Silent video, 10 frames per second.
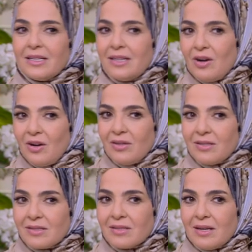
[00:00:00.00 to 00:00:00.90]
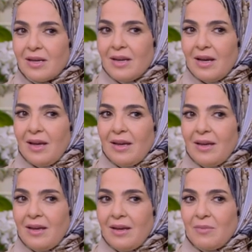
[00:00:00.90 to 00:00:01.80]
تانية خالص
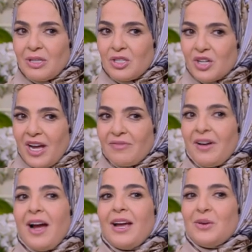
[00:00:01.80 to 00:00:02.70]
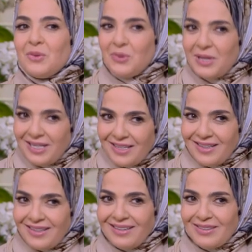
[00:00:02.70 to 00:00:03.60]
آه، ما انتش عارفة هيقول
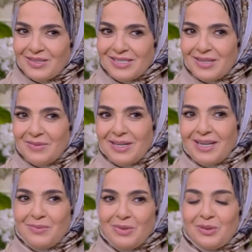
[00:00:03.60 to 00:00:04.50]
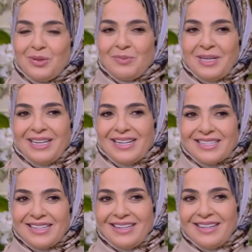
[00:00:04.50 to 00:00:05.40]
إيه أستاذ سمير غانم برضو من
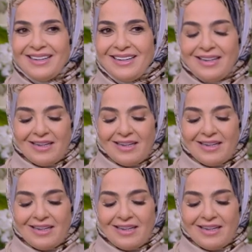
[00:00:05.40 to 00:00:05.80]
الناس اللي إيه